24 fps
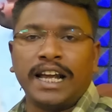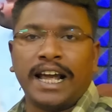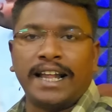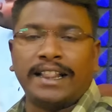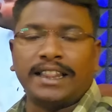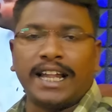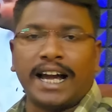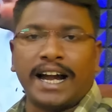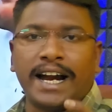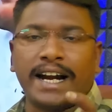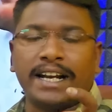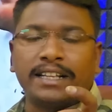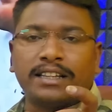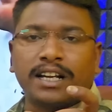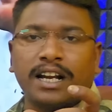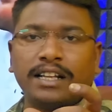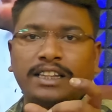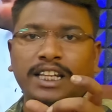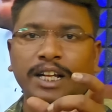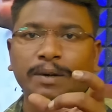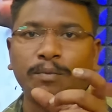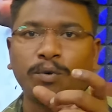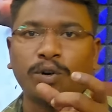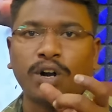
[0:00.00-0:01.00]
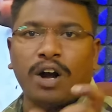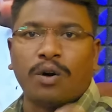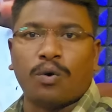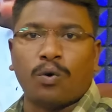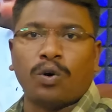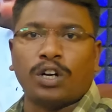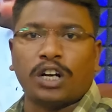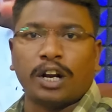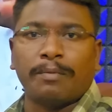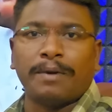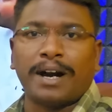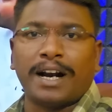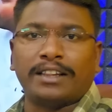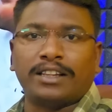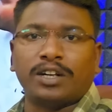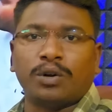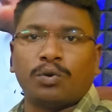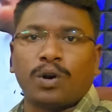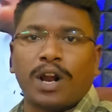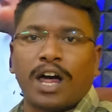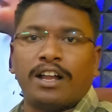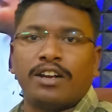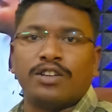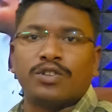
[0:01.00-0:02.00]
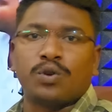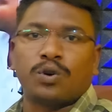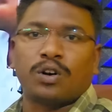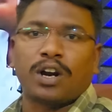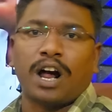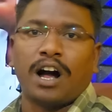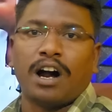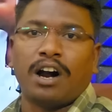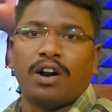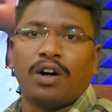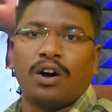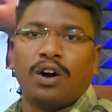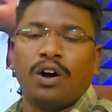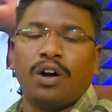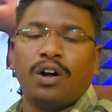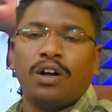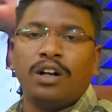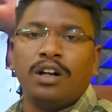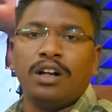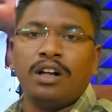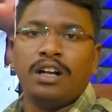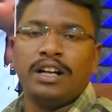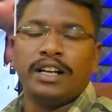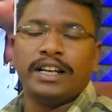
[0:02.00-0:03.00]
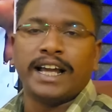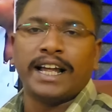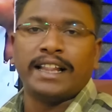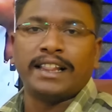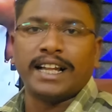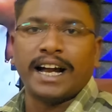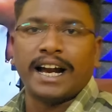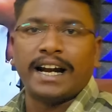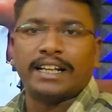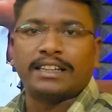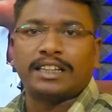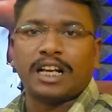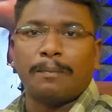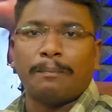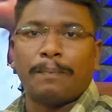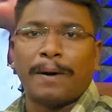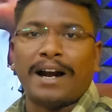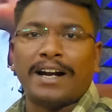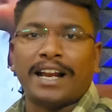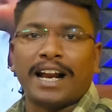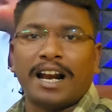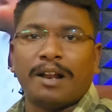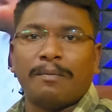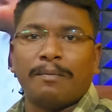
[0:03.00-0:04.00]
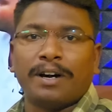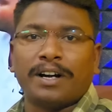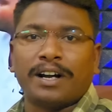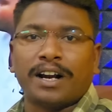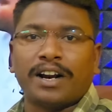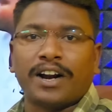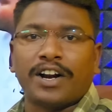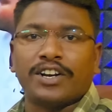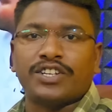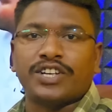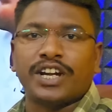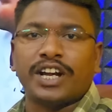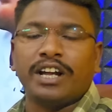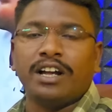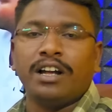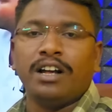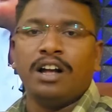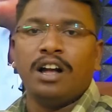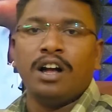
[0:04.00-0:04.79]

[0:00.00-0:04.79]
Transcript: எந்த இடத்துல திமுக கூட்டம் நடத்தக்கூடாதுன்னு சொல்றாங்களோ எந்த இடத்துல பாட்டாளி மக்கள் கட்சி